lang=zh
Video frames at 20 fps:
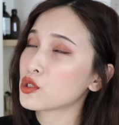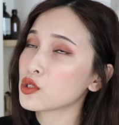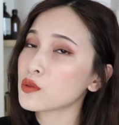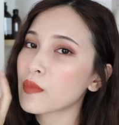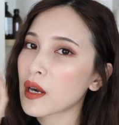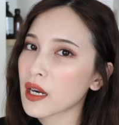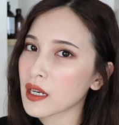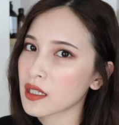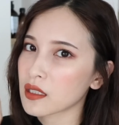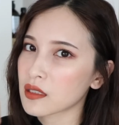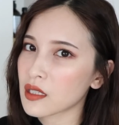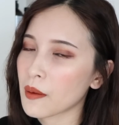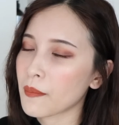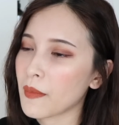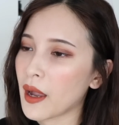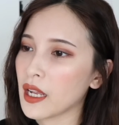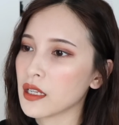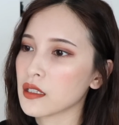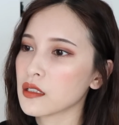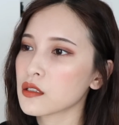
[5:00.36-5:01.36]
Dream Market 上
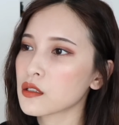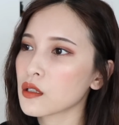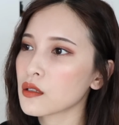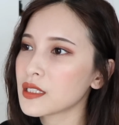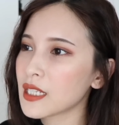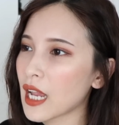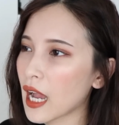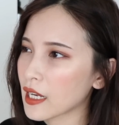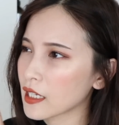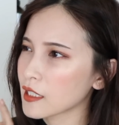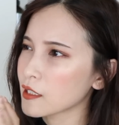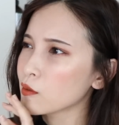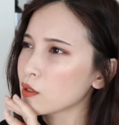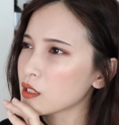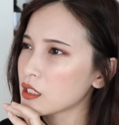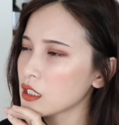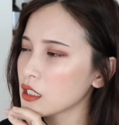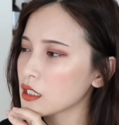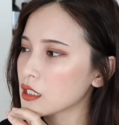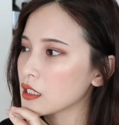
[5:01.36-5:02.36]
买的，那时候价格我
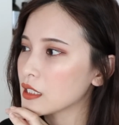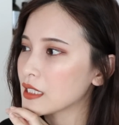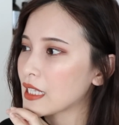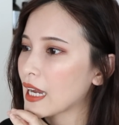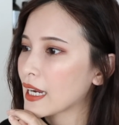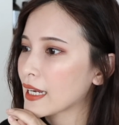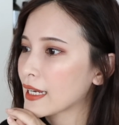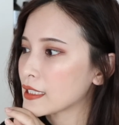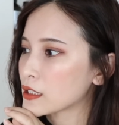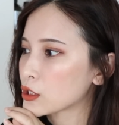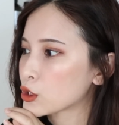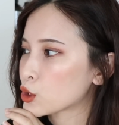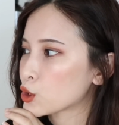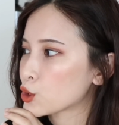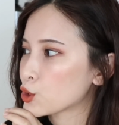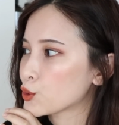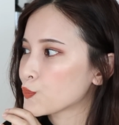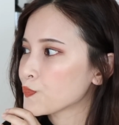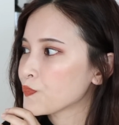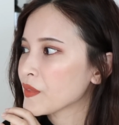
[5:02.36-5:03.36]
记得大概
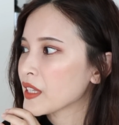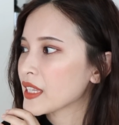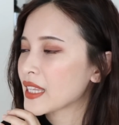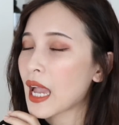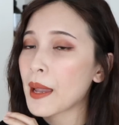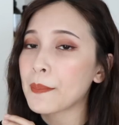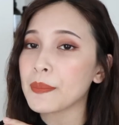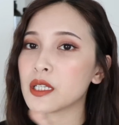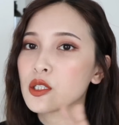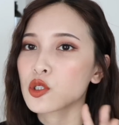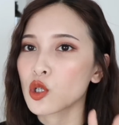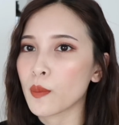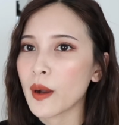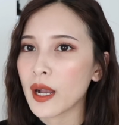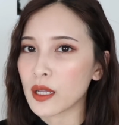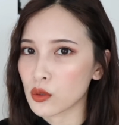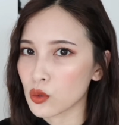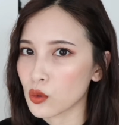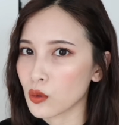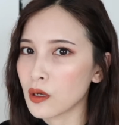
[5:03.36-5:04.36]
是。台币九
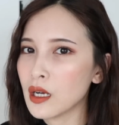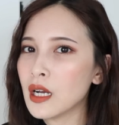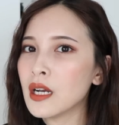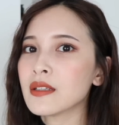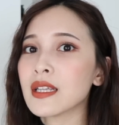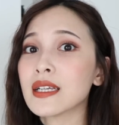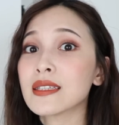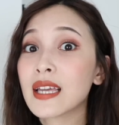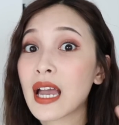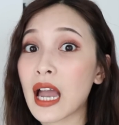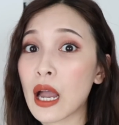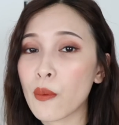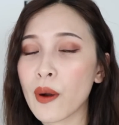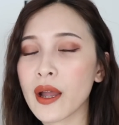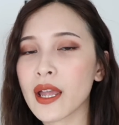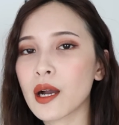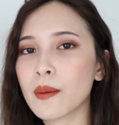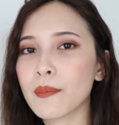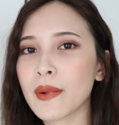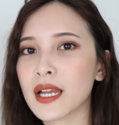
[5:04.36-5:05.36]
百多，但台
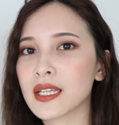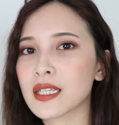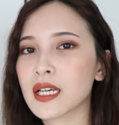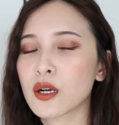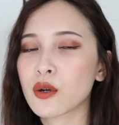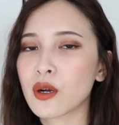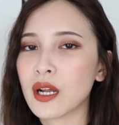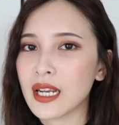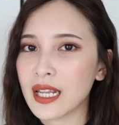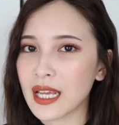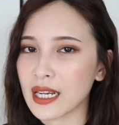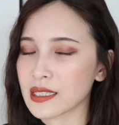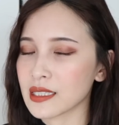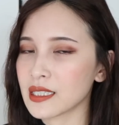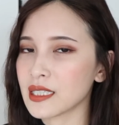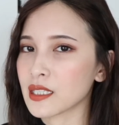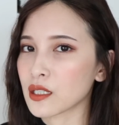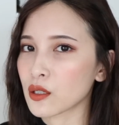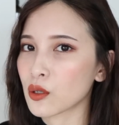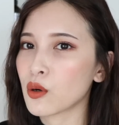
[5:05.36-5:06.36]
湾要卖到快两
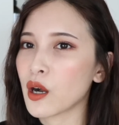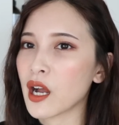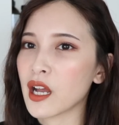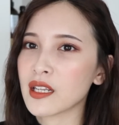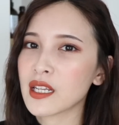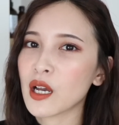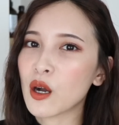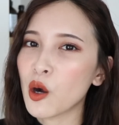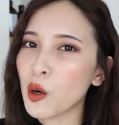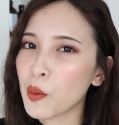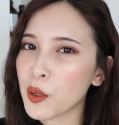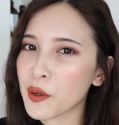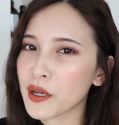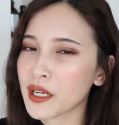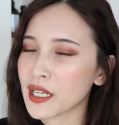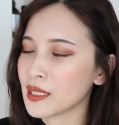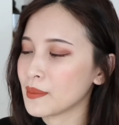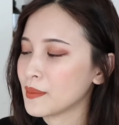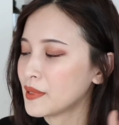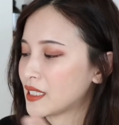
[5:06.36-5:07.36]
千块。那我后面会
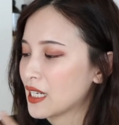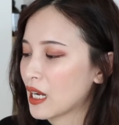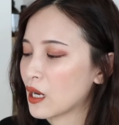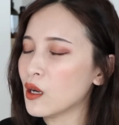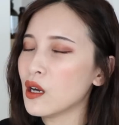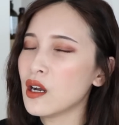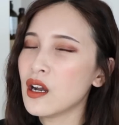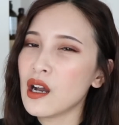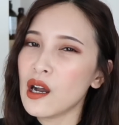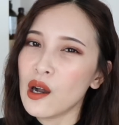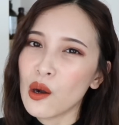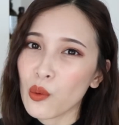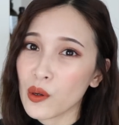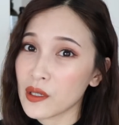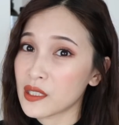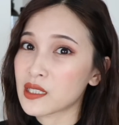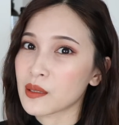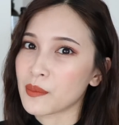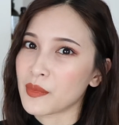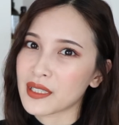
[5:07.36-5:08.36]
跟你们讲
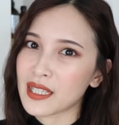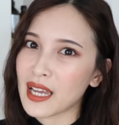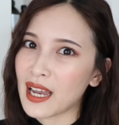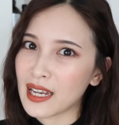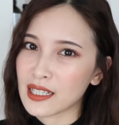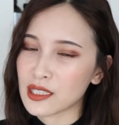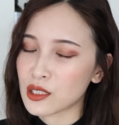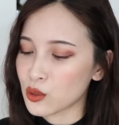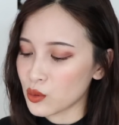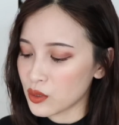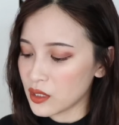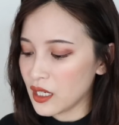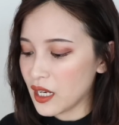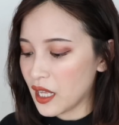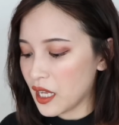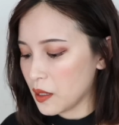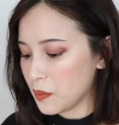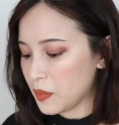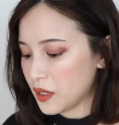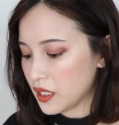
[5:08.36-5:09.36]
为什么他说的
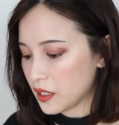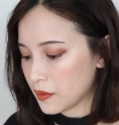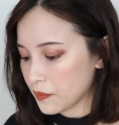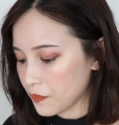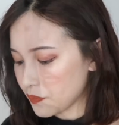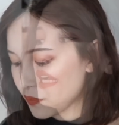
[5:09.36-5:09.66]
雷品。